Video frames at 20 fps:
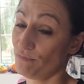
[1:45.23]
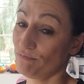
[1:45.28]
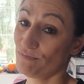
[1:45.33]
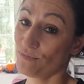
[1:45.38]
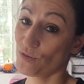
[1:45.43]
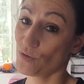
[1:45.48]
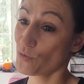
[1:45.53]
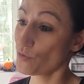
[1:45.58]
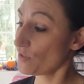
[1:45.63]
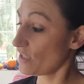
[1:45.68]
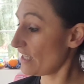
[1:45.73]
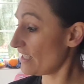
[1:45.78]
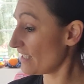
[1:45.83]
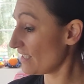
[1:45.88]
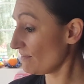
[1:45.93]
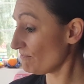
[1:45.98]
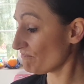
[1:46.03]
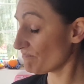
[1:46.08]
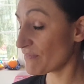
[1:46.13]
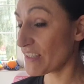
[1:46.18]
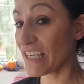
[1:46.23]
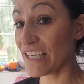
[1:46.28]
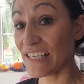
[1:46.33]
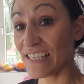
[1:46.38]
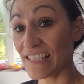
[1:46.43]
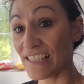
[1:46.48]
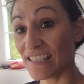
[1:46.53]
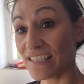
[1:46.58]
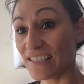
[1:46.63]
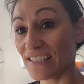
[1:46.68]
Donc allez,
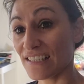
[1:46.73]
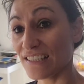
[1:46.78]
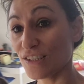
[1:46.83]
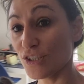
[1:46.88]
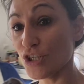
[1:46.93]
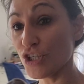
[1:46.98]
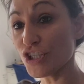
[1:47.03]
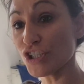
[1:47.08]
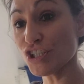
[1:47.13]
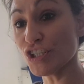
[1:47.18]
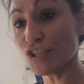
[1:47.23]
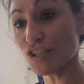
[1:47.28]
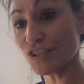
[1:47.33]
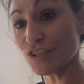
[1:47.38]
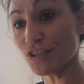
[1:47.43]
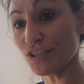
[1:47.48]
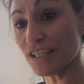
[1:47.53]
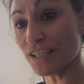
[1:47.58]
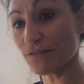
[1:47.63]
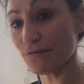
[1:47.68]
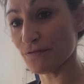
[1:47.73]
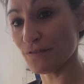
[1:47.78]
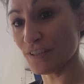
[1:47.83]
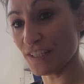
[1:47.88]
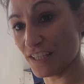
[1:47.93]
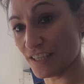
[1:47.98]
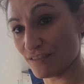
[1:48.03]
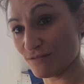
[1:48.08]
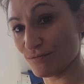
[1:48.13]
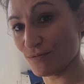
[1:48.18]
go, go, go les filles.